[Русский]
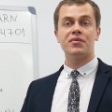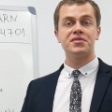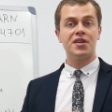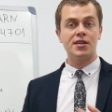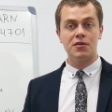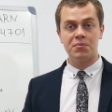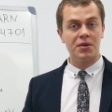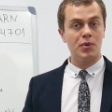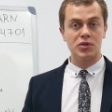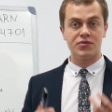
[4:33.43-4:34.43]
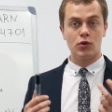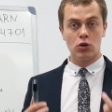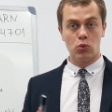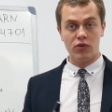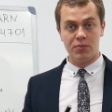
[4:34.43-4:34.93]
вы встретили, к примеру, свою
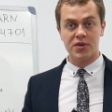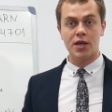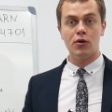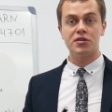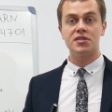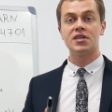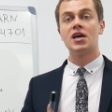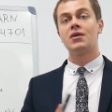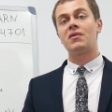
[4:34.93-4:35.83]
любовь и подаетесь